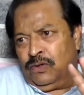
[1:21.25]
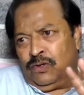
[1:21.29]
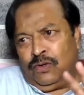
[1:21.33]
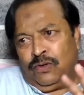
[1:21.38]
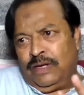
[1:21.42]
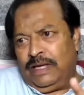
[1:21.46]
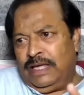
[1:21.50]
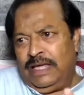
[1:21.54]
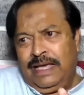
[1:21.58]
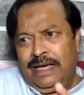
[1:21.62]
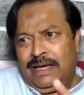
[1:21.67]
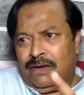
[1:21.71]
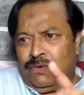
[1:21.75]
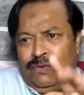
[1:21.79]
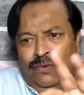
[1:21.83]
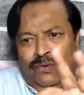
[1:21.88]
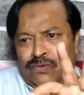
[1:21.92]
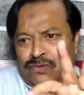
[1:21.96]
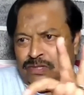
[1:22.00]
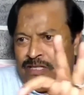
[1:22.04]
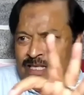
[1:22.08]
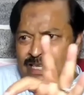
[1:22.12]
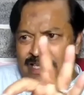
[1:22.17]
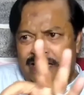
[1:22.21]
तो एक को
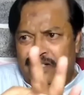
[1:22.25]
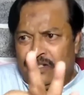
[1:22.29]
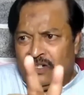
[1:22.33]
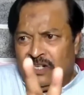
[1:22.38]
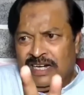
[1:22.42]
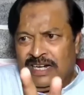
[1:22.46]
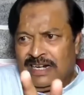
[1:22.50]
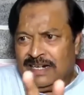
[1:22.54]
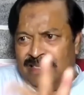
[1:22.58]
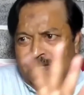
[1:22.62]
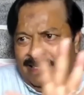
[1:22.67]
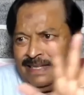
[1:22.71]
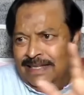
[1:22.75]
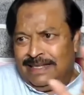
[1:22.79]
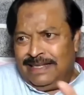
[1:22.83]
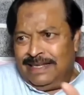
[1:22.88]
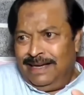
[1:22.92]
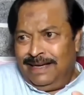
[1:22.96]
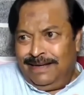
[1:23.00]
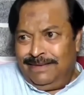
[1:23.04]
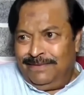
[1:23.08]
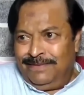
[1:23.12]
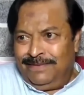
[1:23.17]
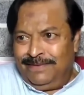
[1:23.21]
उसने टिकट दे
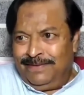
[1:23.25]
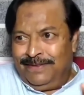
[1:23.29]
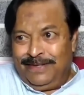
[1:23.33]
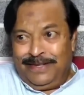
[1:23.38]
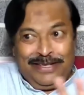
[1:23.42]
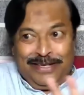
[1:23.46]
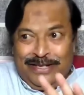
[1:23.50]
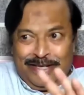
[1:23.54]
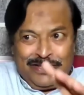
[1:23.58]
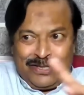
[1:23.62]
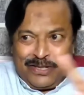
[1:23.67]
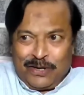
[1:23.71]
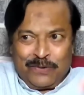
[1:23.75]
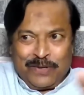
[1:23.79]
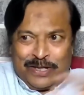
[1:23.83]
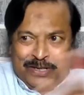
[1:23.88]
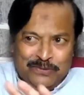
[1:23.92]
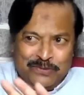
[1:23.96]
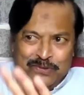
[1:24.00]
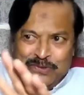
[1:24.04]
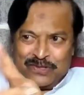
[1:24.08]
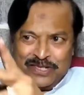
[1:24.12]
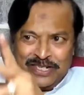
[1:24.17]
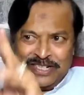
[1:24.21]
दिया इस
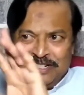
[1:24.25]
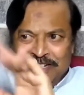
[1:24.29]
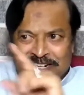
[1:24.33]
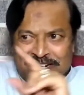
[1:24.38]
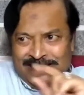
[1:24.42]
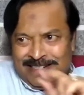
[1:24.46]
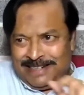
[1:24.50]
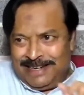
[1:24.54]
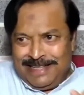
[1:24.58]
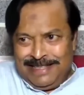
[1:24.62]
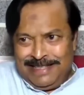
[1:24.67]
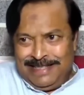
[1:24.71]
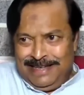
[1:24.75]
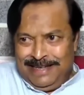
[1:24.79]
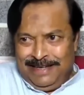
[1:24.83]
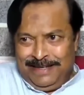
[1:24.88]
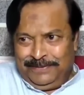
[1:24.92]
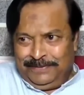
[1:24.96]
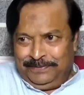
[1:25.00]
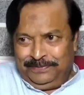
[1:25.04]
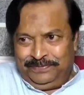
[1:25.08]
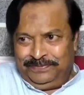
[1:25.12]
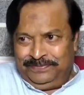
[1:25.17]
औरत को उसने टिकट नहीं दिया